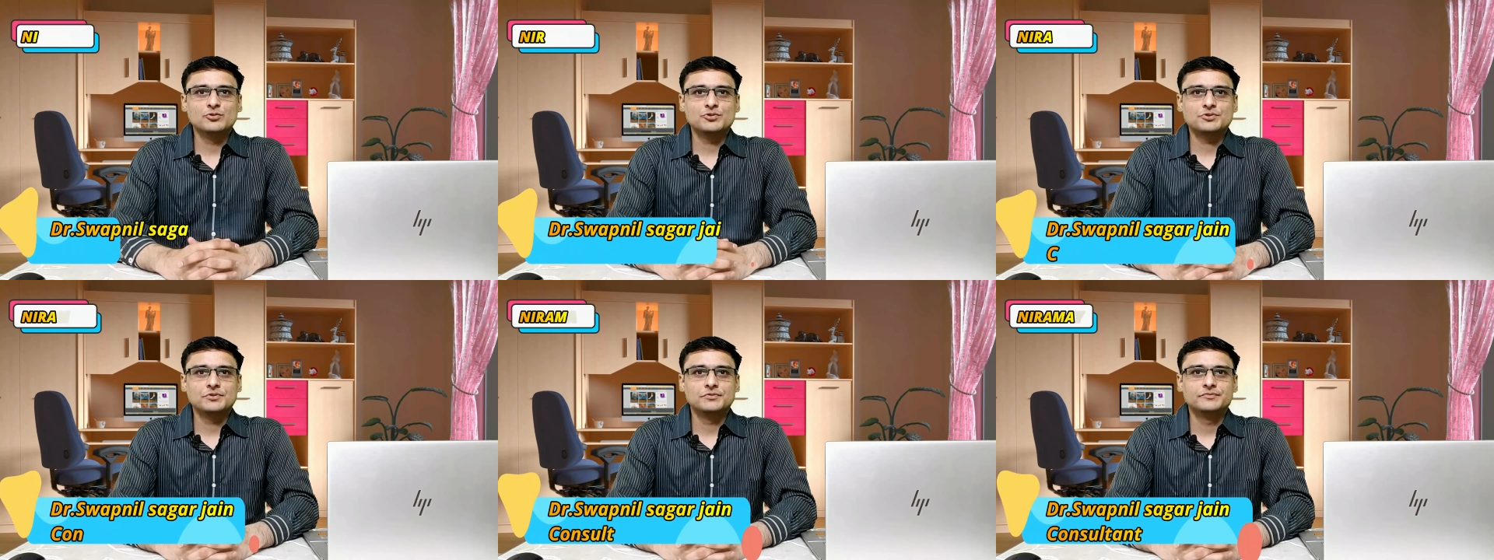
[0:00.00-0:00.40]

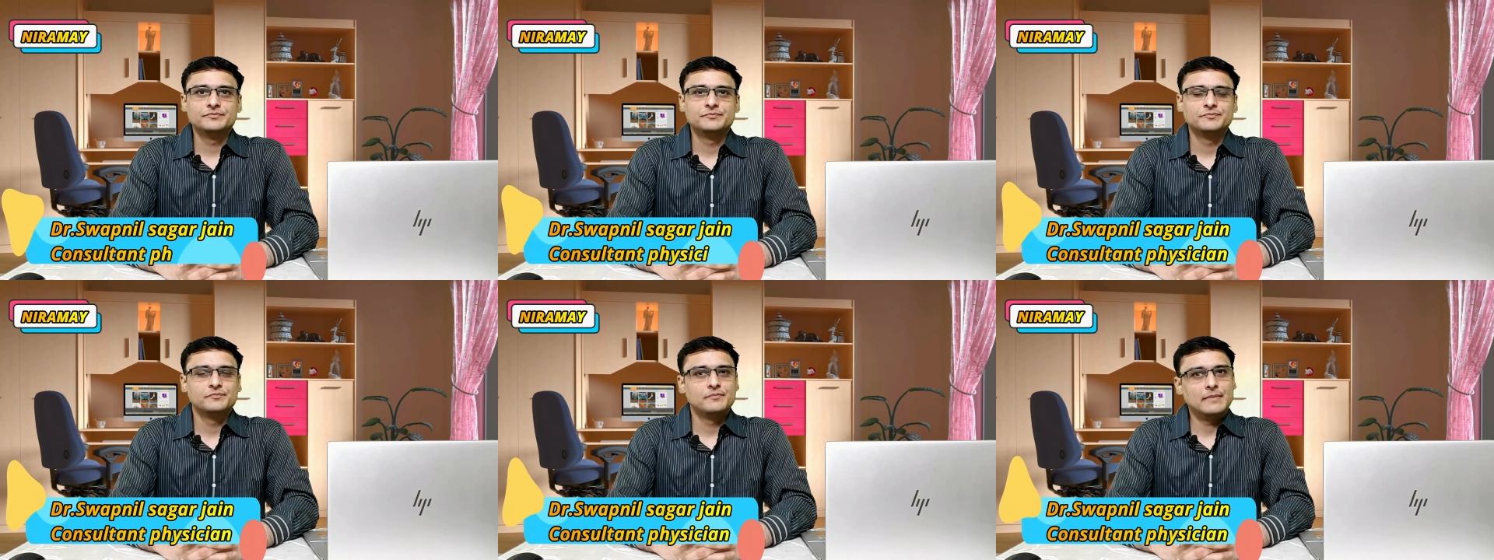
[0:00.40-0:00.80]
दोस्तों
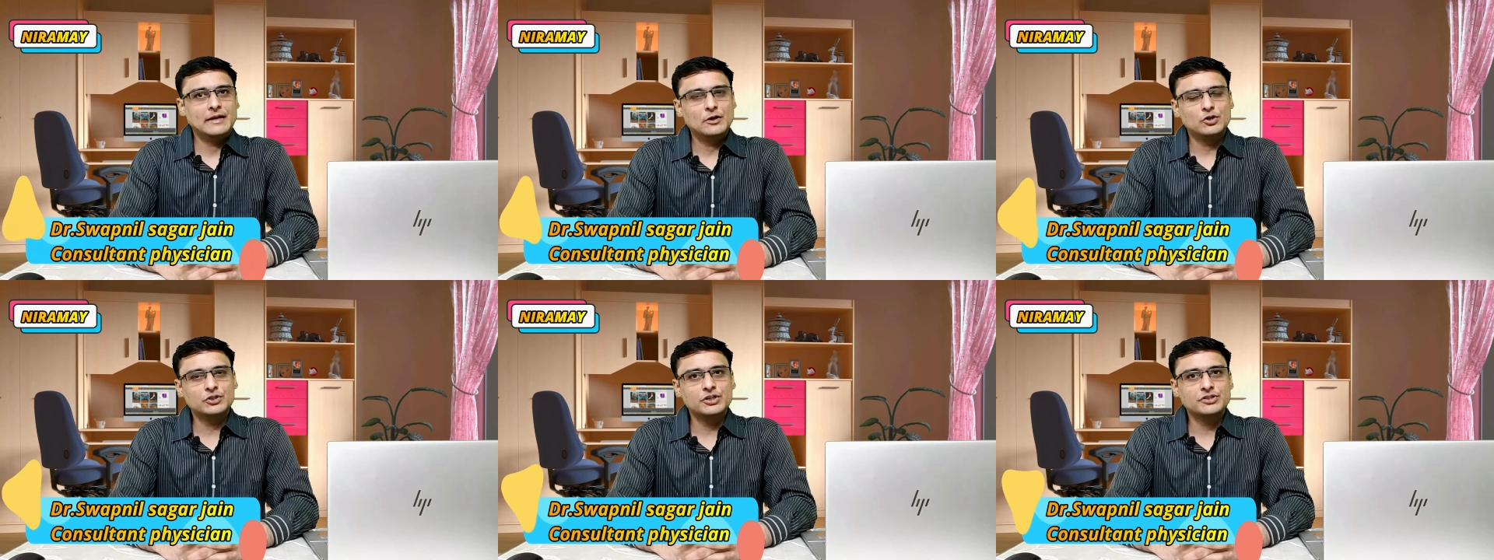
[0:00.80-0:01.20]
मैं
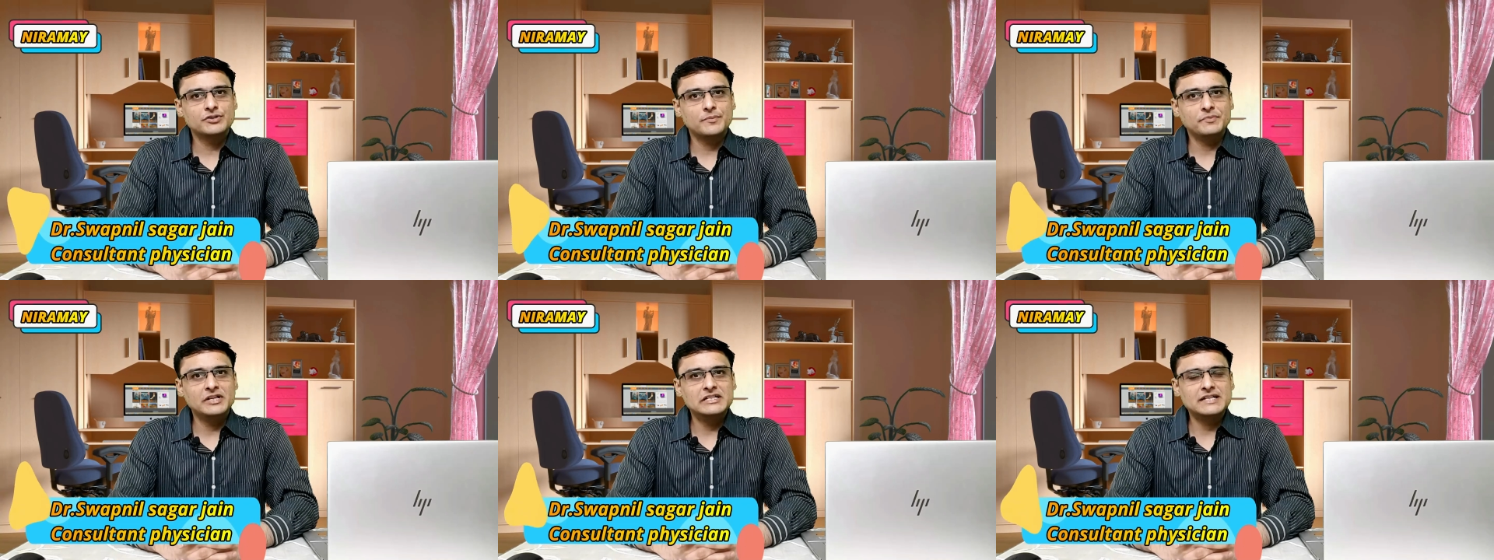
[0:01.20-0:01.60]
डॉक्टर
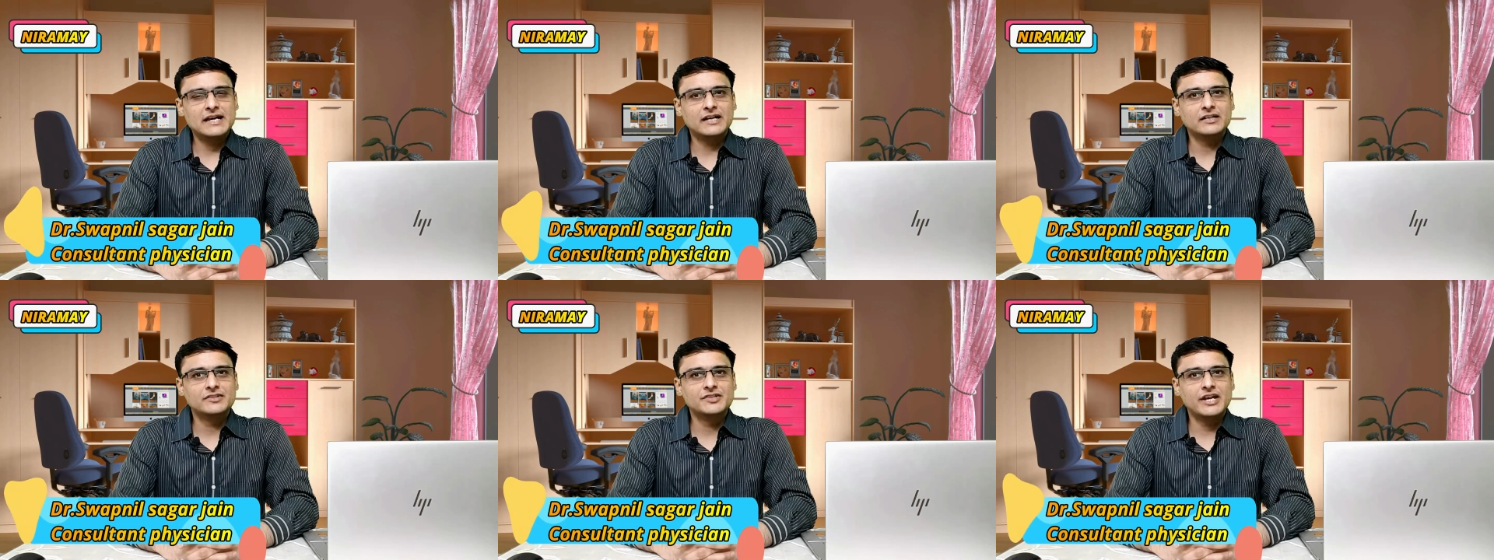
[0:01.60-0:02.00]
स्वप्निल
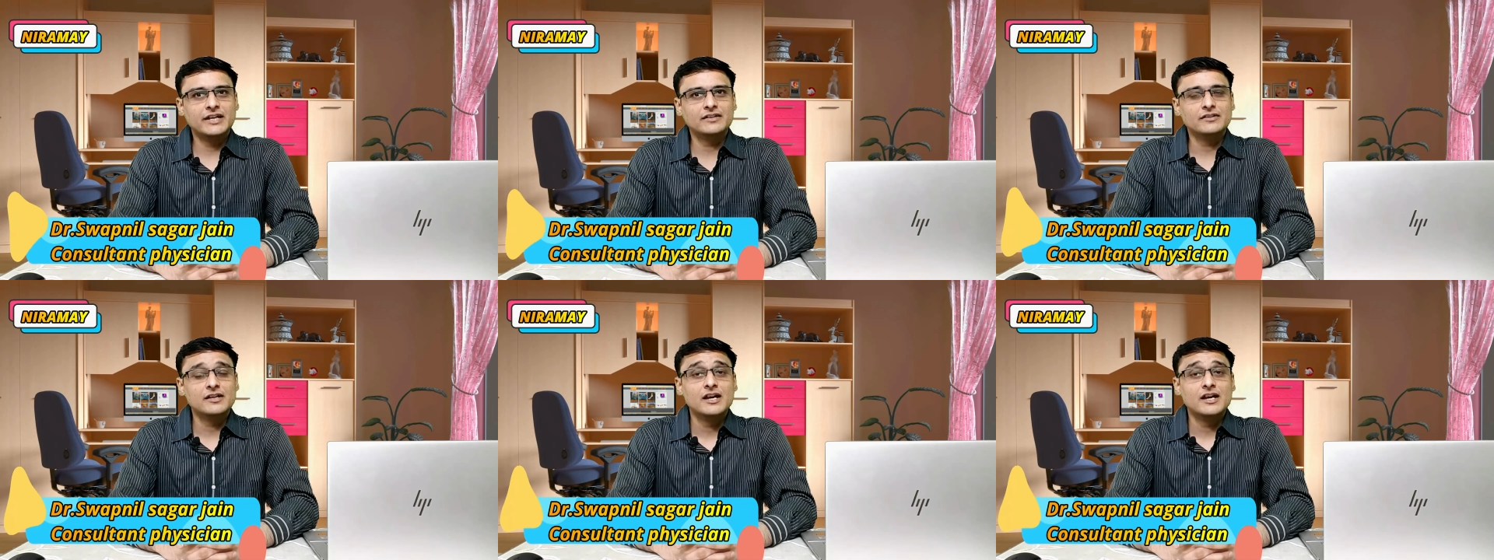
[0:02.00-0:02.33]
सागर जैन